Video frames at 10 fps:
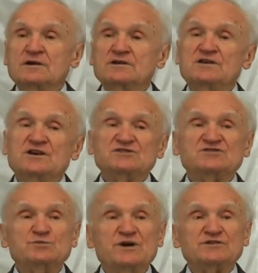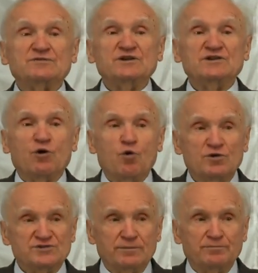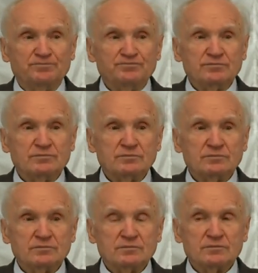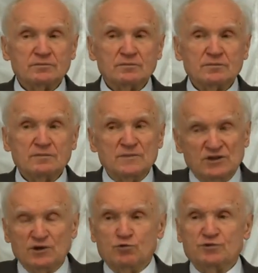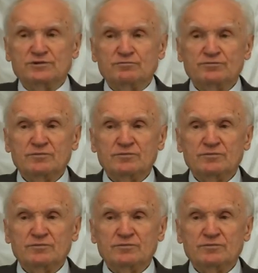Если мы этого не находим, не находим.